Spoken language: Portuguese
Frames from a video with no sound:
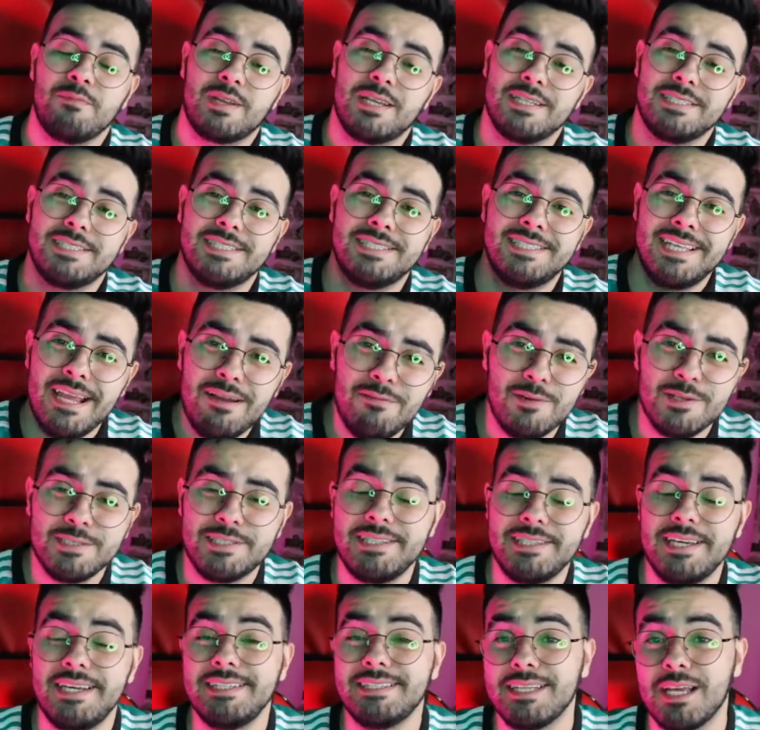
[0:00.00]
Porque sem
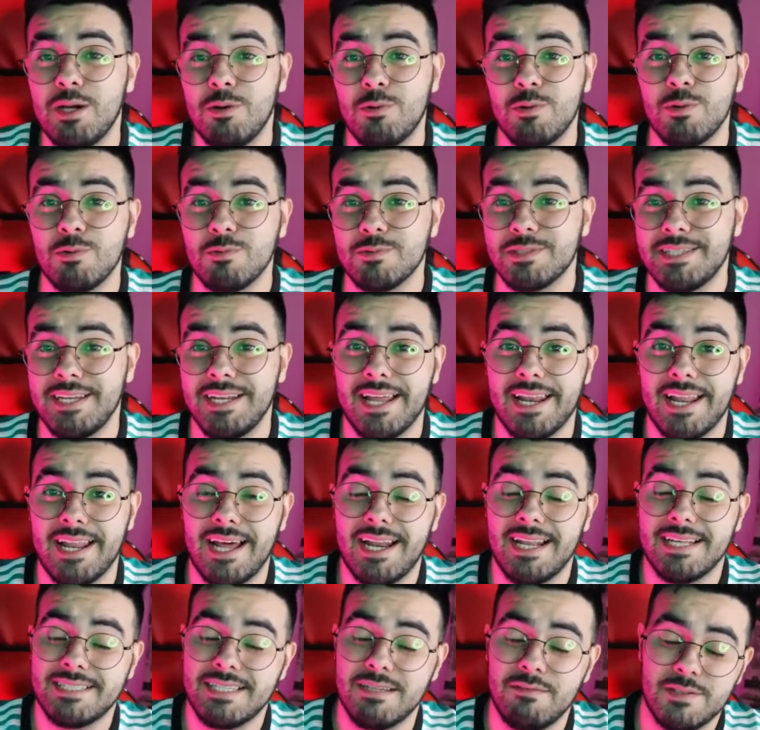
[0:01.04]
vocês eu não seria
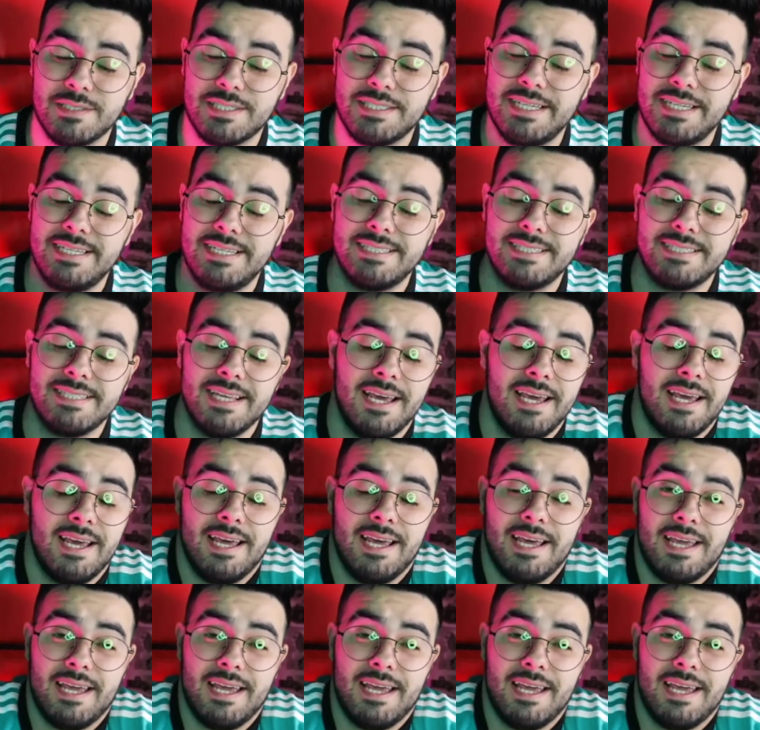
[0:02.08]
nada, sem vocês